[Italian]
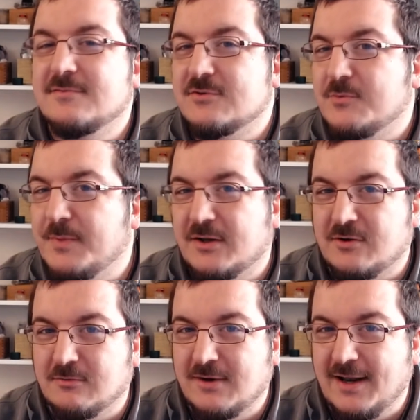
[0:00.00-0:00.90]
Superto
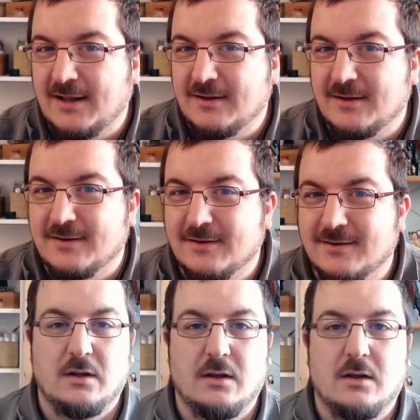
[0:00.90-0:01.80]
l'acqua calda.
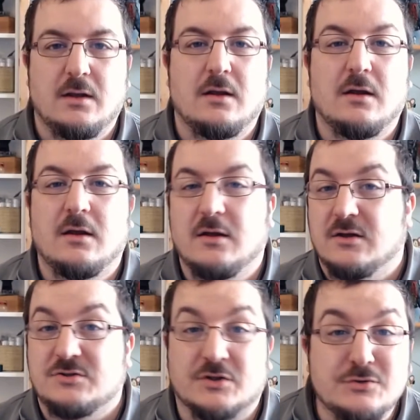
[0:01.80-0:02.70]

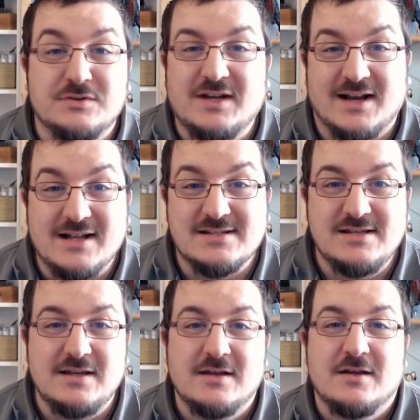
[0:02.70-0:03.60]
Ciao a tutti
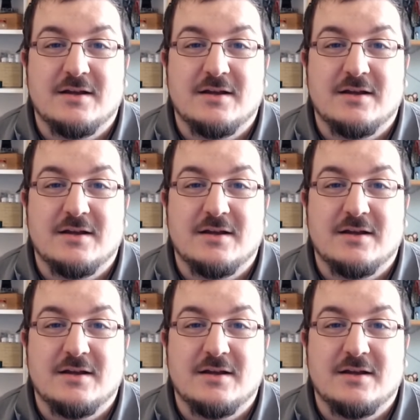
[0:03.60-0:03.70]
ragazzi.